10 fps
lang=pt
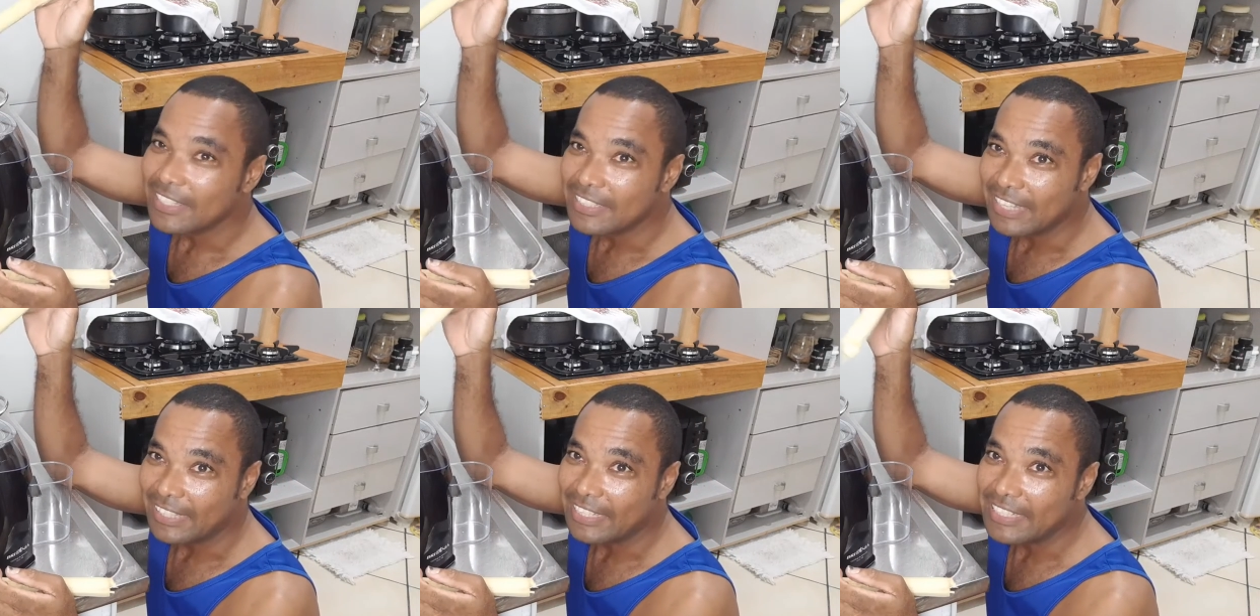
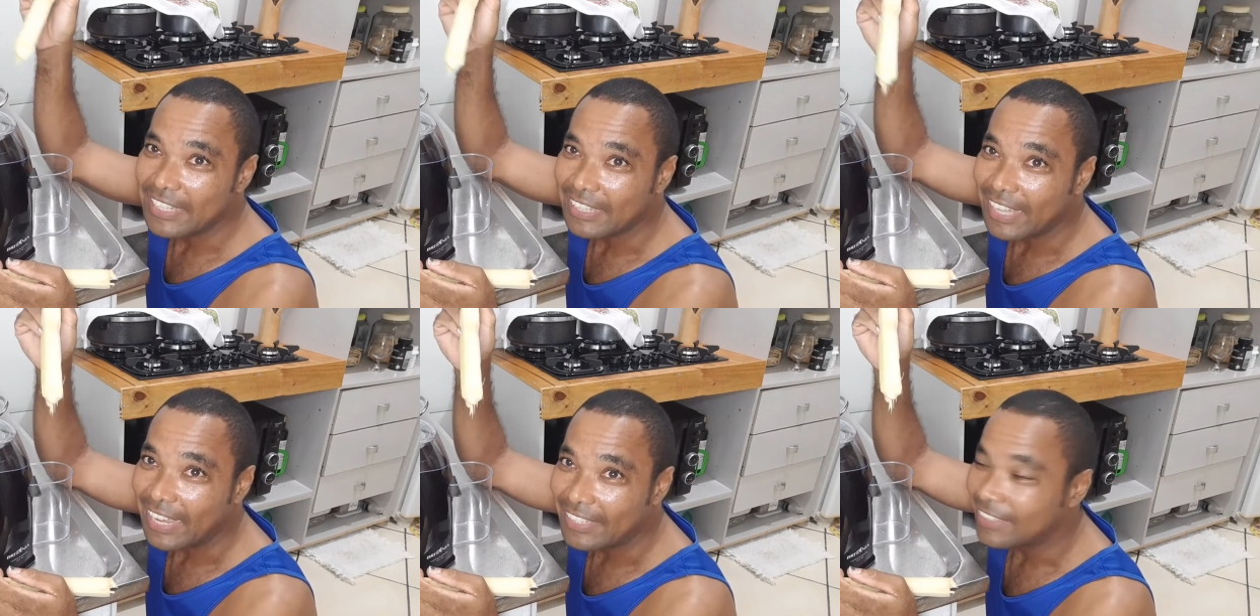Já deixa
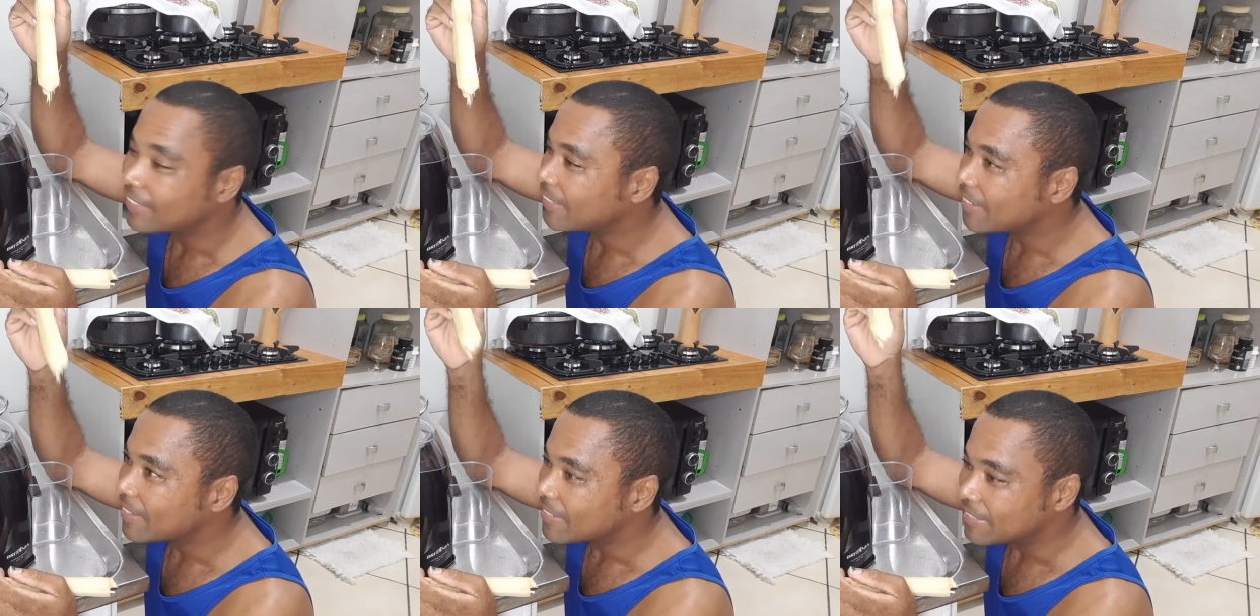like,
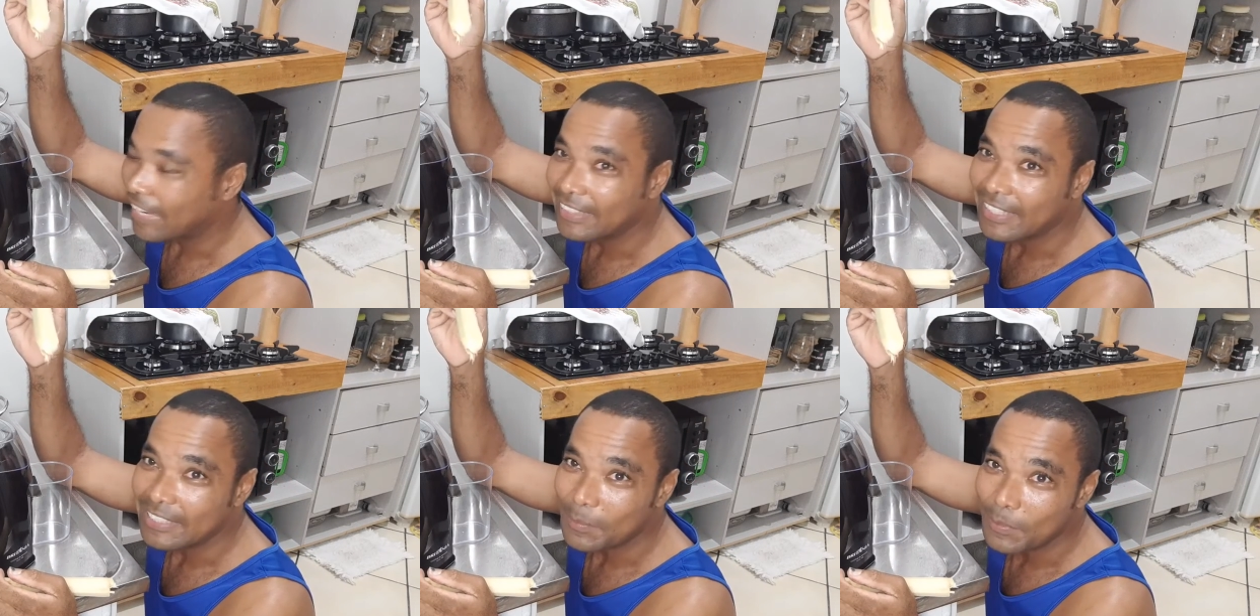já
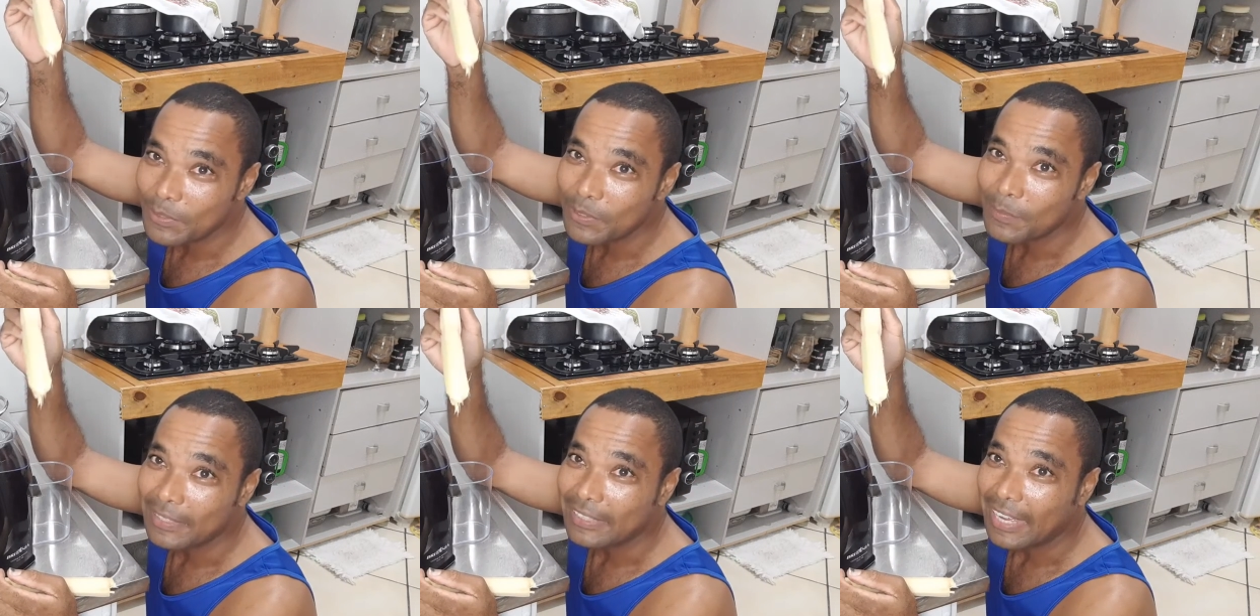deixa muitos
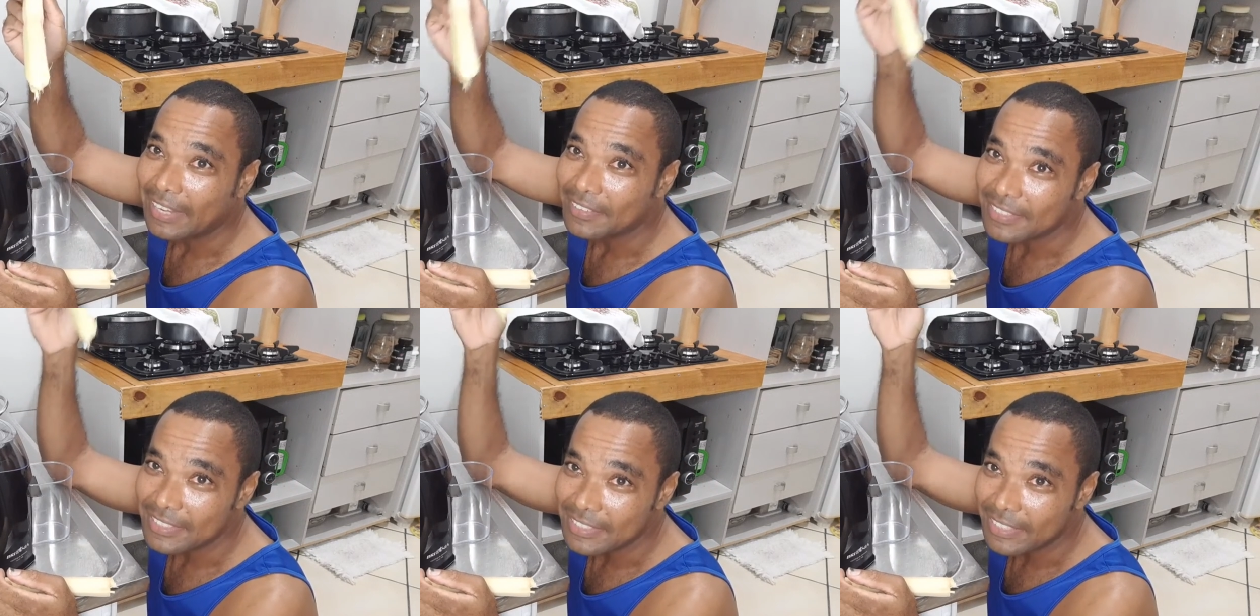comentários,
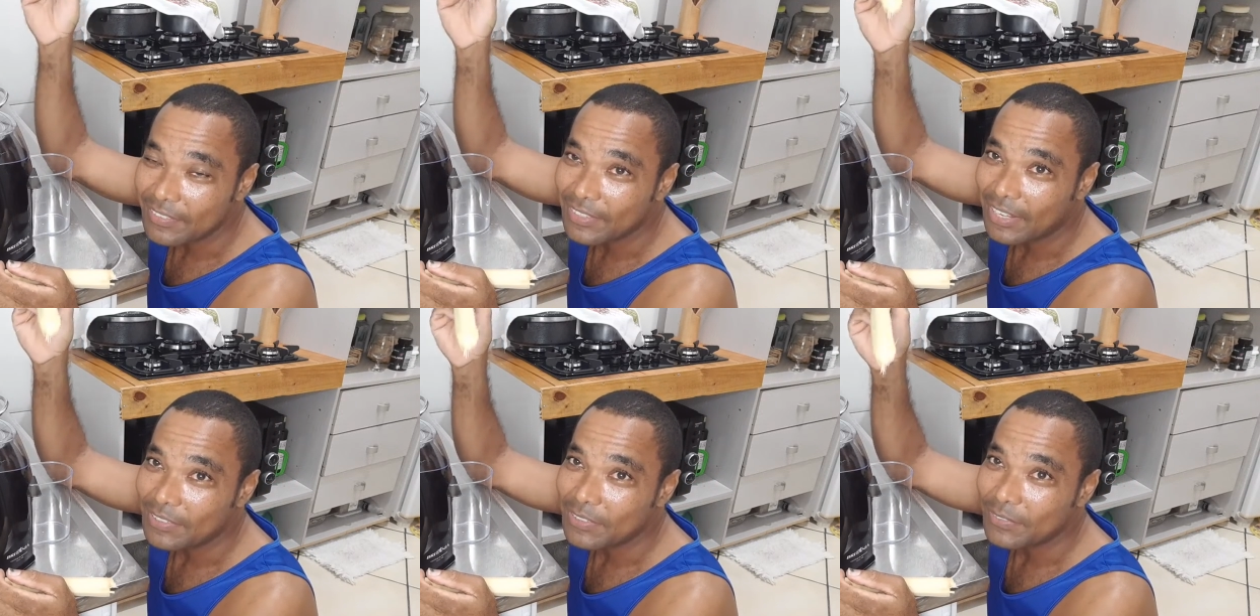se inscreva no
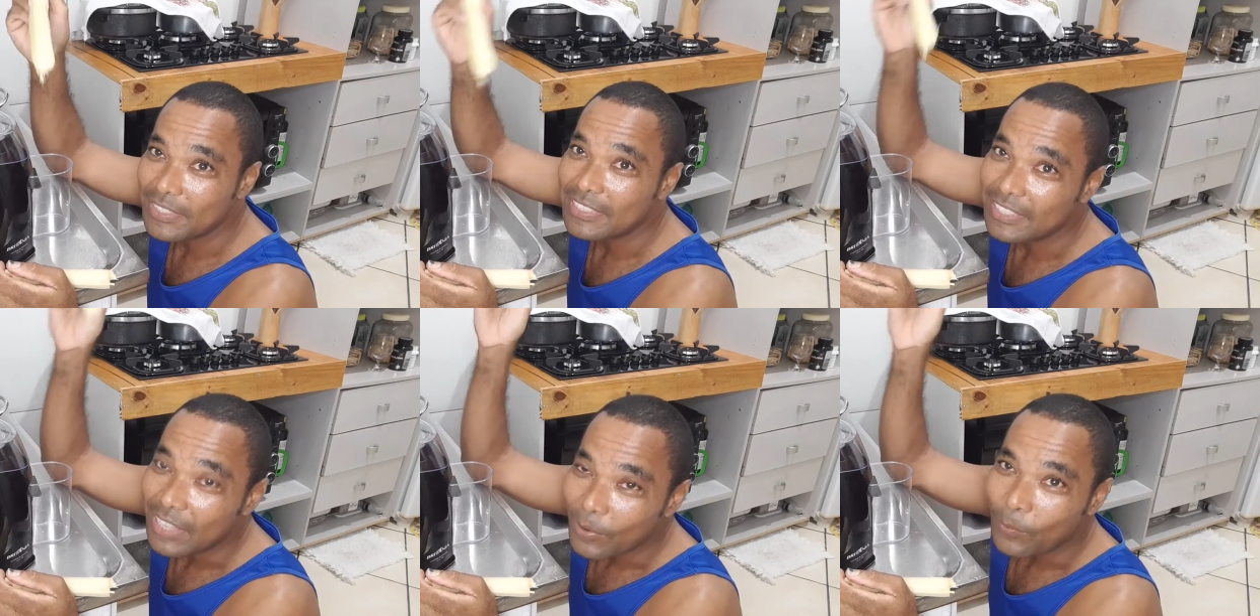canal se não for
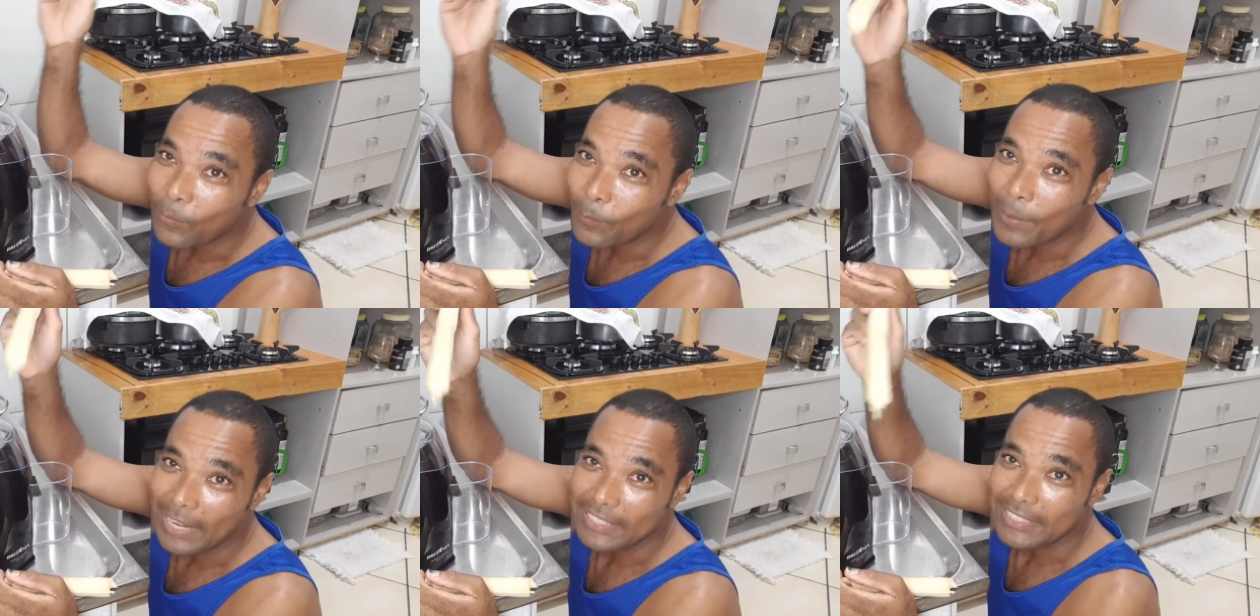inscrito,
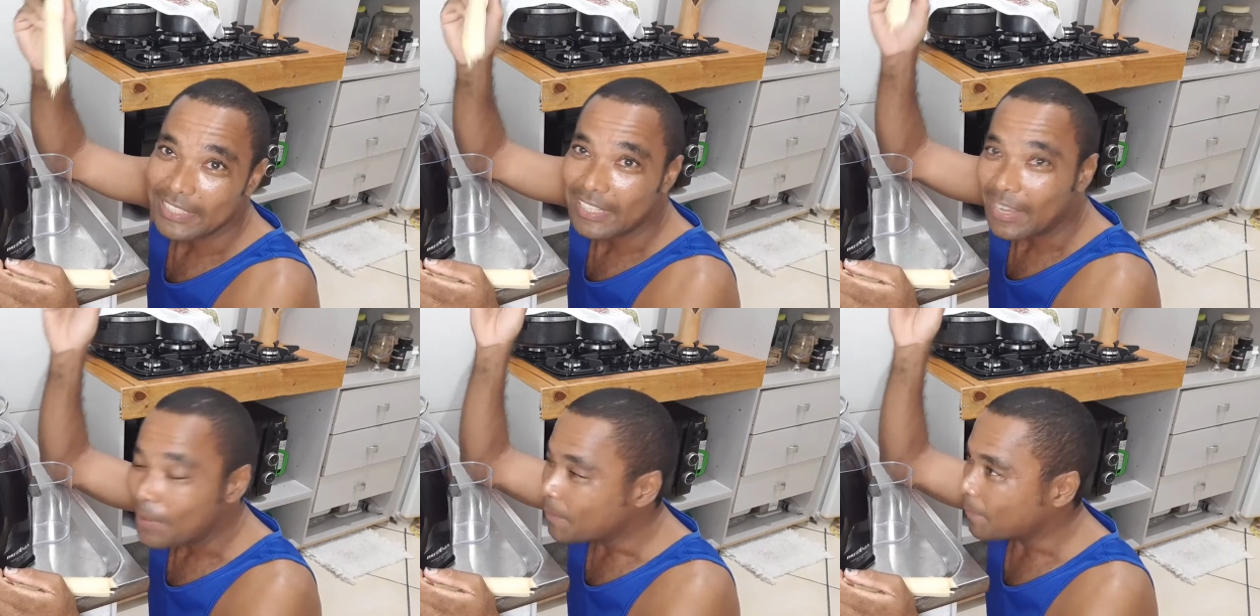compartilha,